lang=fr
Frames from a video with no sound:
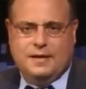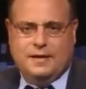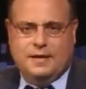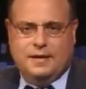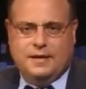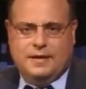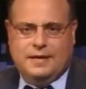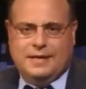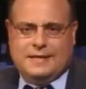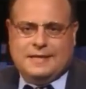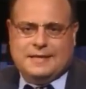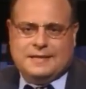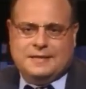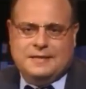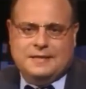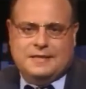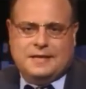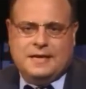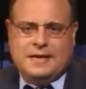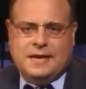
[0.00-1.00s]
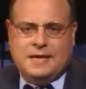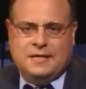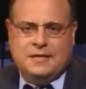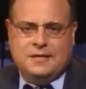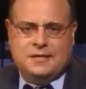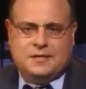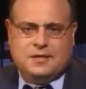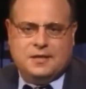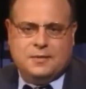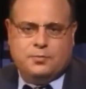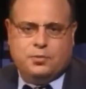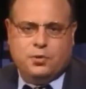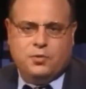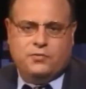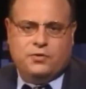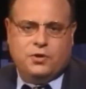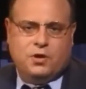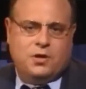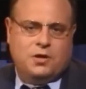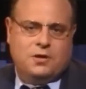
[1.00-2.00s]
La tactique réaliste et peu
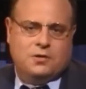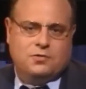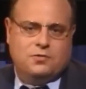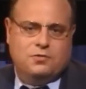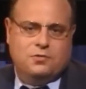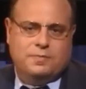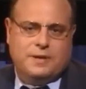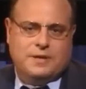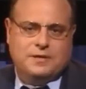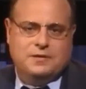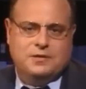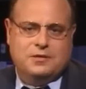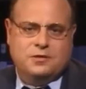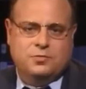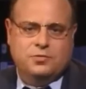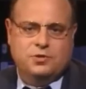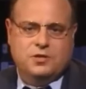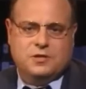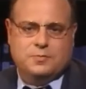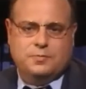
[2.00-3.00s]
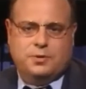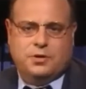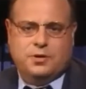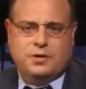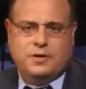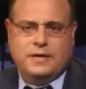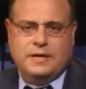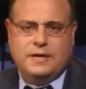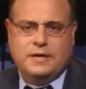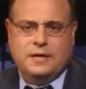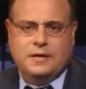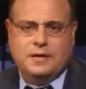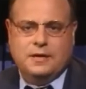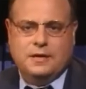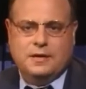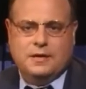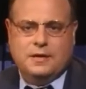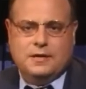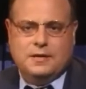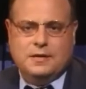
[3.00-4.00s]
violente du Parti communiste polonais
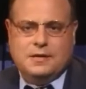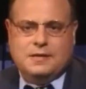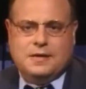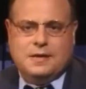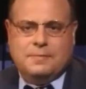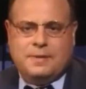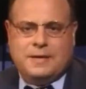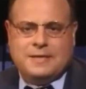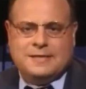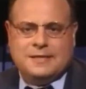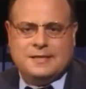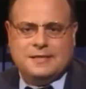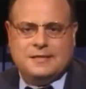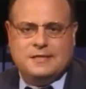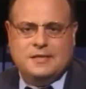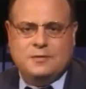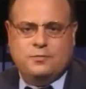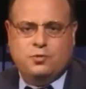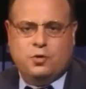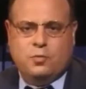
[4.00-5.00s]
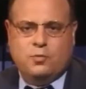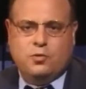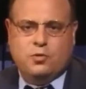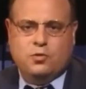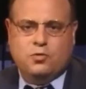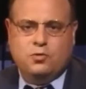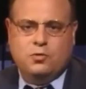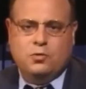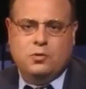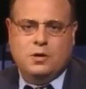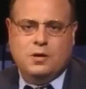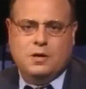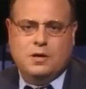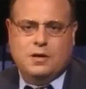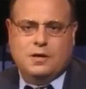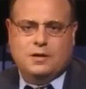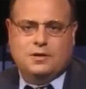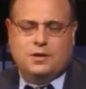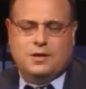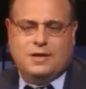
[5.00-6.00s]
n'est-elle pas ainsi pour beaucoup
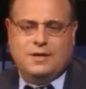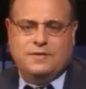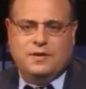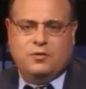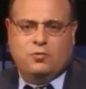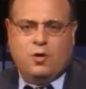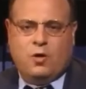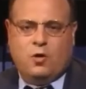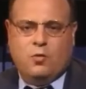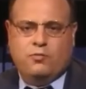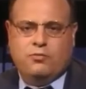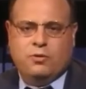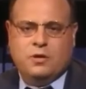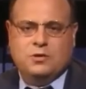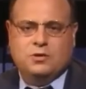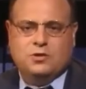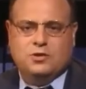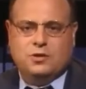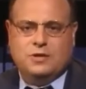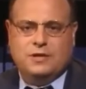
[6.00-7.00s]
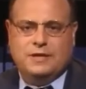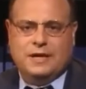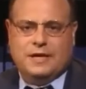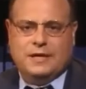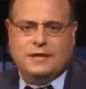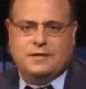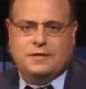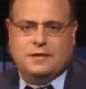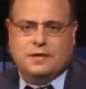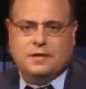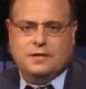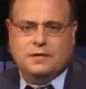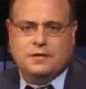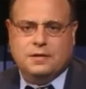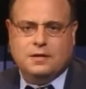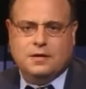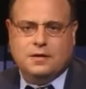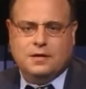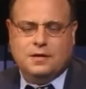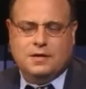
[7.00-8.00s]
dans la victoire au point de Solidarité
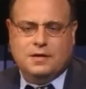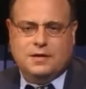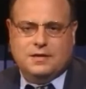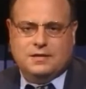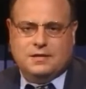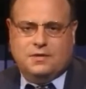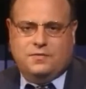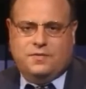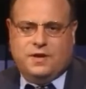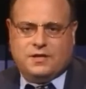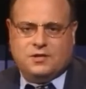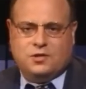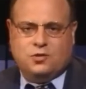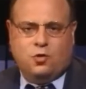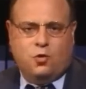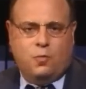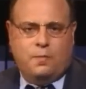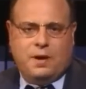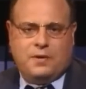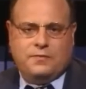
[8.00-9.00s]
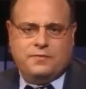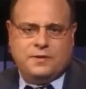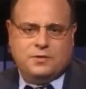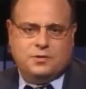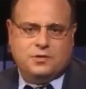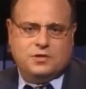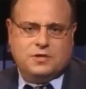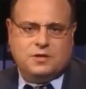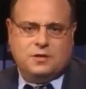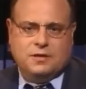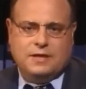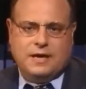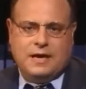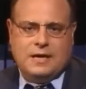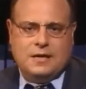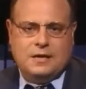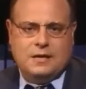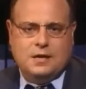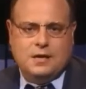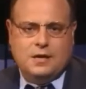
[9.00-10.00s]
Cette version au parfum de
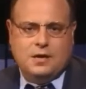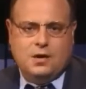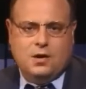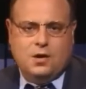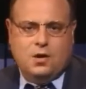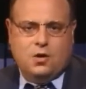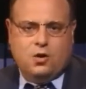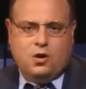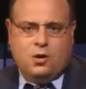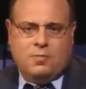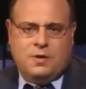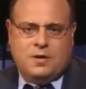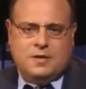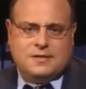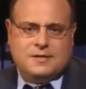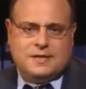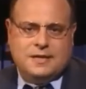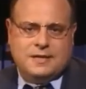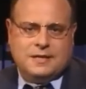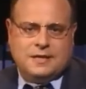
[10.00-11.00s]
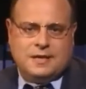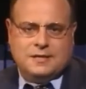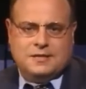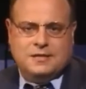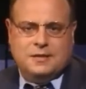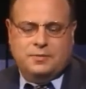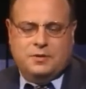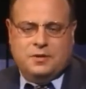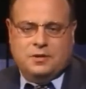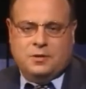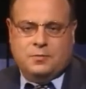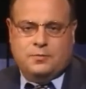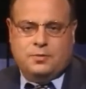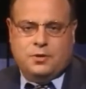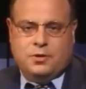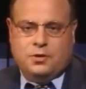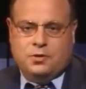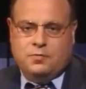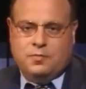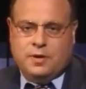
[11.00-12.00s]
scandale commence à être acceptée en
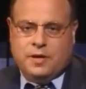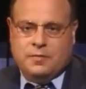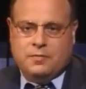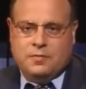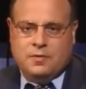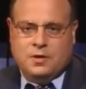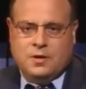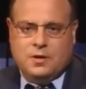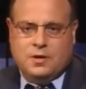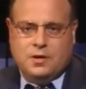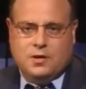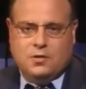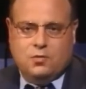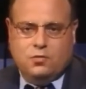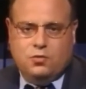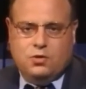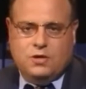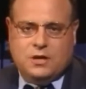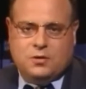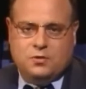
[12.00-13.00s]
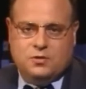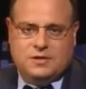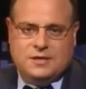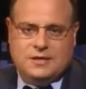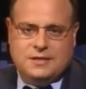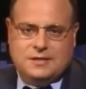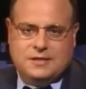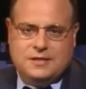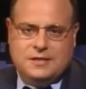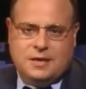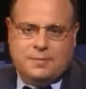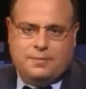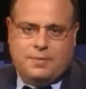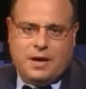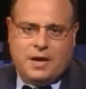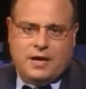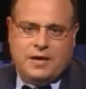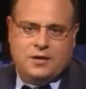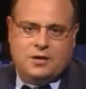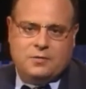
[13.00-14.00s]
Pologne même, où Jaruzelski
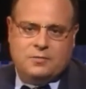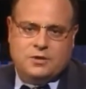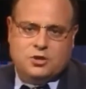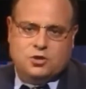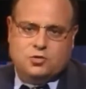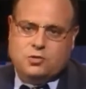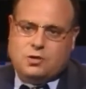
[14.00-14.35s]
apparaît comme un joueur